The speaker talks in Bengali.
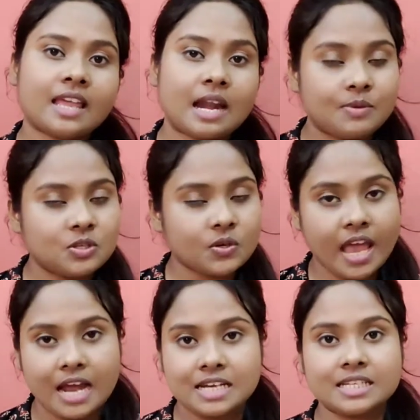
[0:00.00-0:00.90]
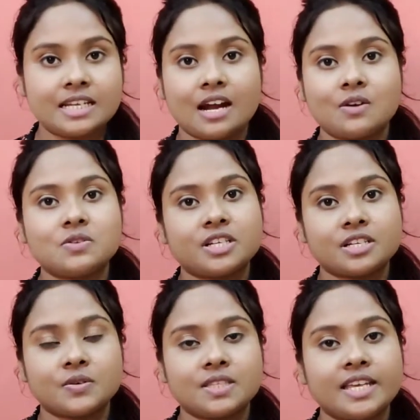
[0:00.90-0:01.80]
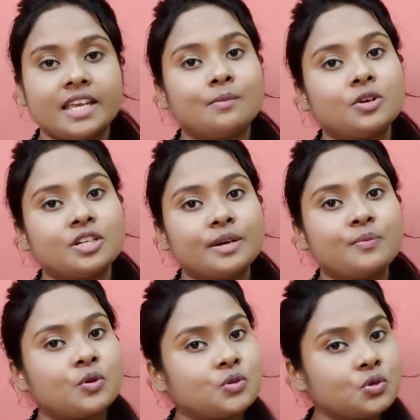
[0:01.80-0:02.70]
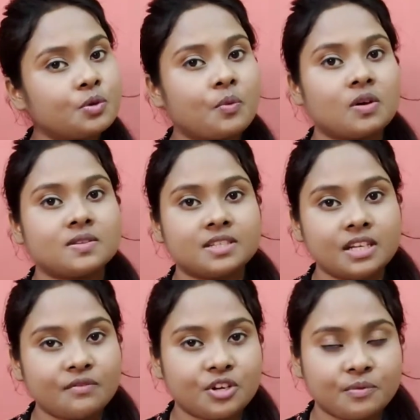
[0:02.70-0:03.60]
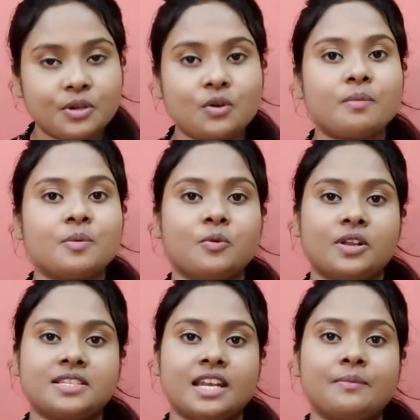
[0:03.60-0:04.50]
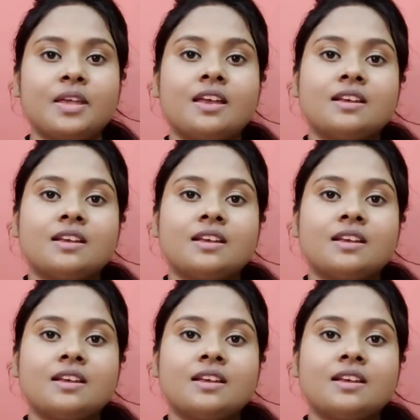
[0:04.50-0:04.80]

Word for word: তার পিছনে একটাই কারণ সেটা হচ্ছে এই বইটার প্রচুর পজিটিভ রিভিউ আমি পড়েছিলাম